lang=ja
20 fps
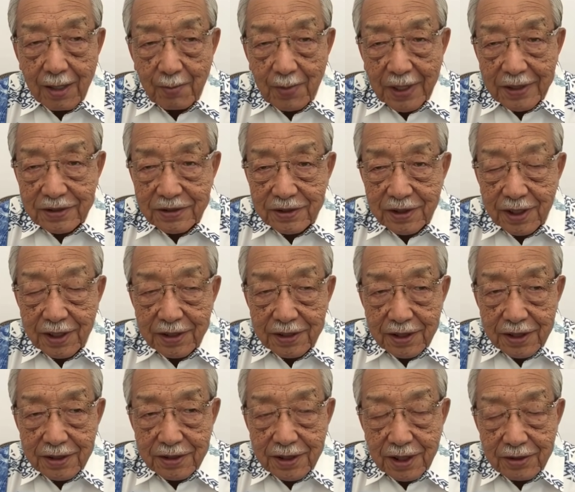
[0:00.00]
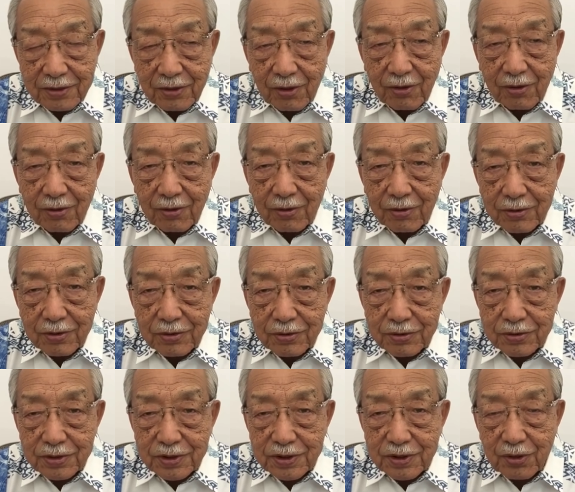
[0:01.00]
まあ、つなげてきたという
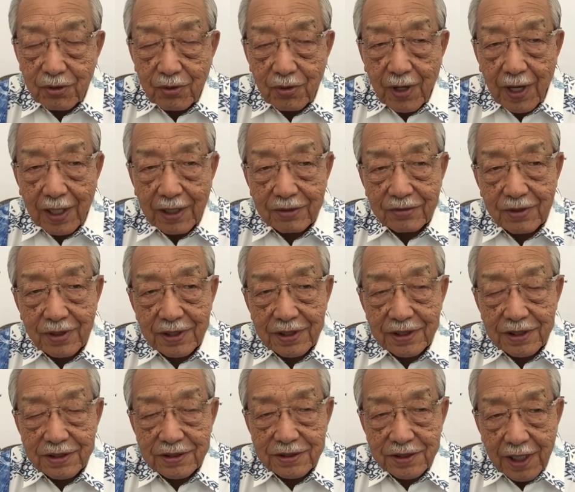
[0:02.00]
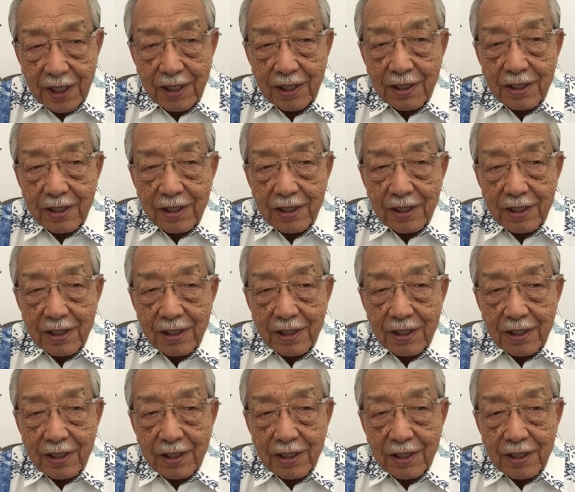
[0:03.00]
事情があるわけですね。